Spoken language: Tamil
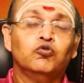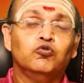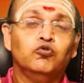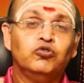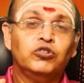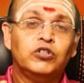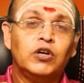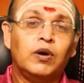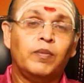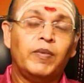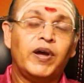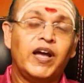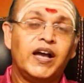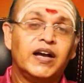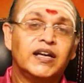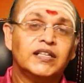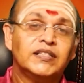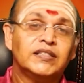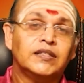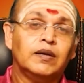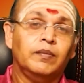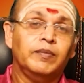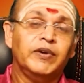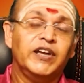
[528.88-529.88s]

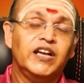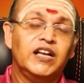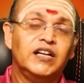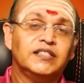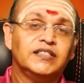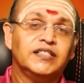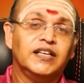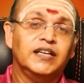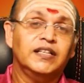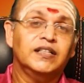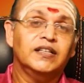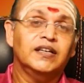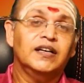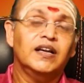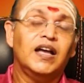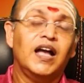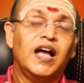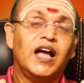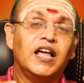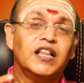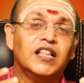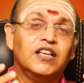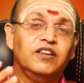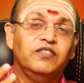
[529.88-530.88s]
சுத்தமாக சமையல் செய்து
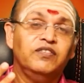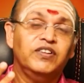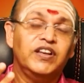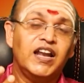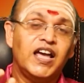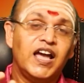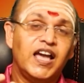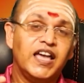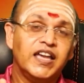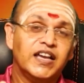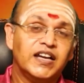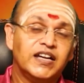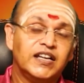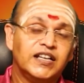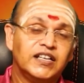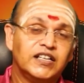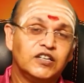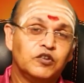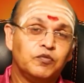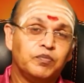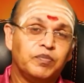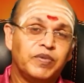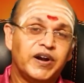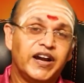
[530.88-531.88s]
அதை
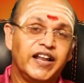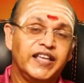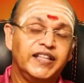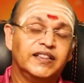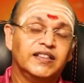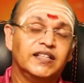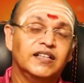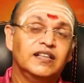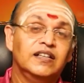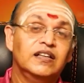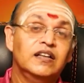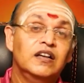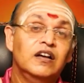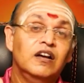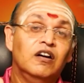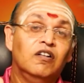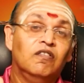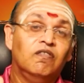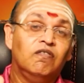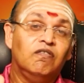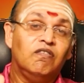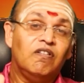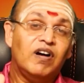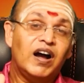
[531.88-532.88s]
விநாயகருக்கு படைத்து
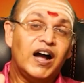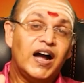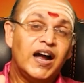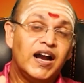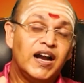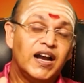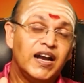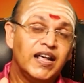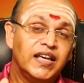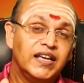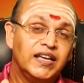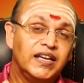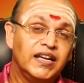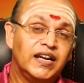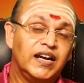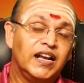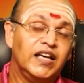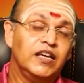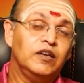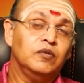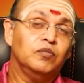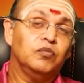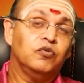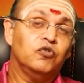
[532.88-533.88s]
வாழை
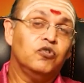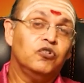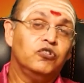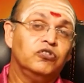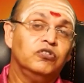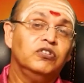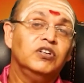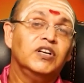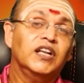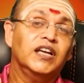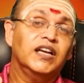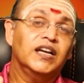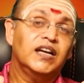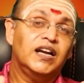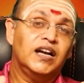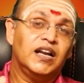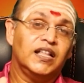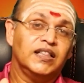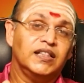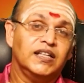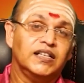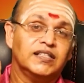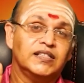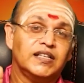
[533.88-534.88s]
இலை போட்டு
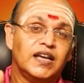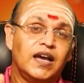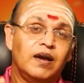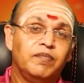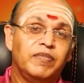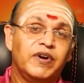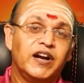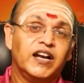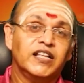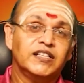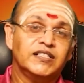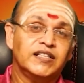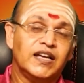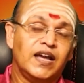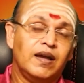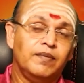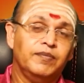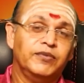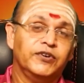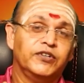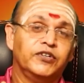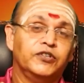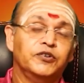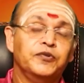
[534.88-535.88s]
நீங்கள் அந்த சாப்பாடை
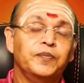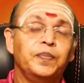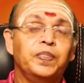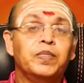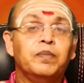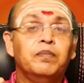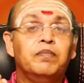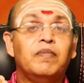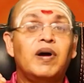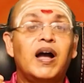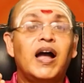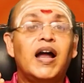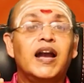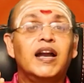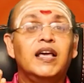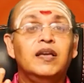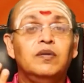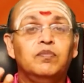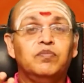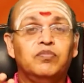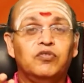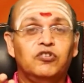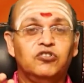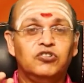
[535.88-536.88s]
சாப்பிட்டு
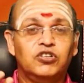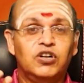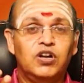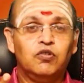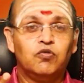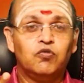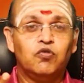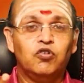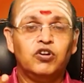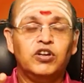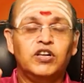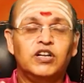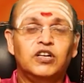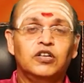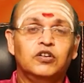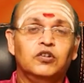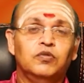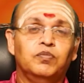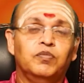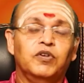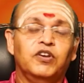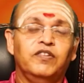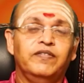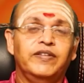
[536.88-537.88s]
மாலை பொழுதில்
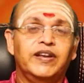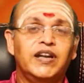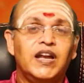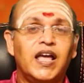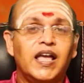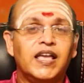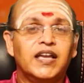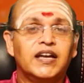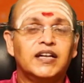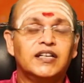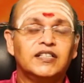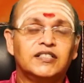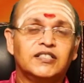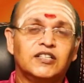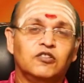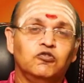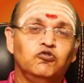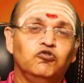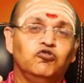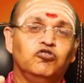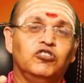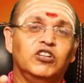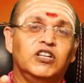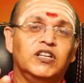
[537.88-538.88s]
கோயிலுக்கு போய் விநாயகர்
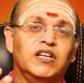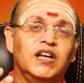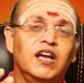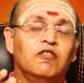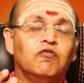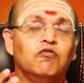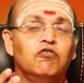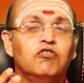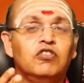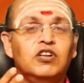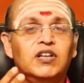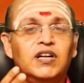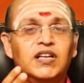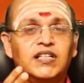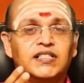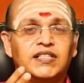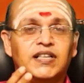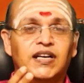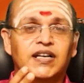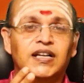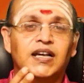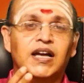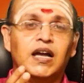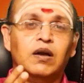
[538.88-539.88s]
சதுர்த்தின்ற
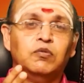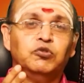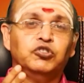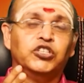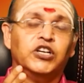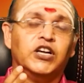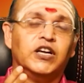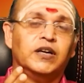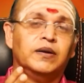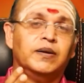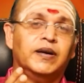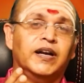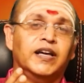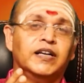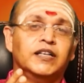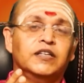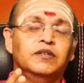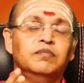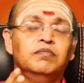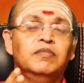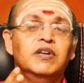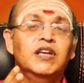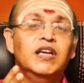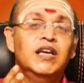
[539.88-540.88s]
கோயிலில் சங்காபிஷேகம்
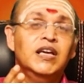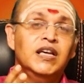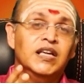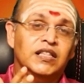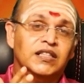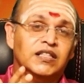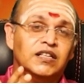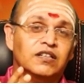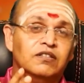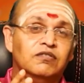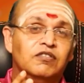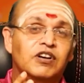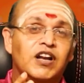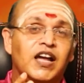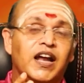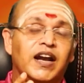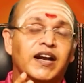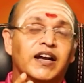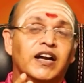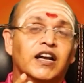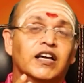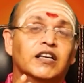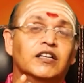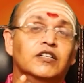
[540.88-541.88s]
நடக்கும் திருவிழா
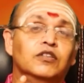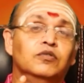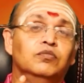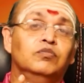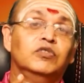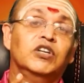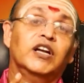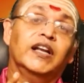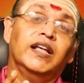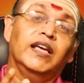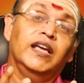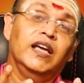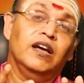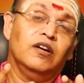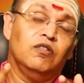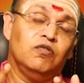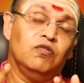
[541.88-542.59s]
நடக்கும் நிறைய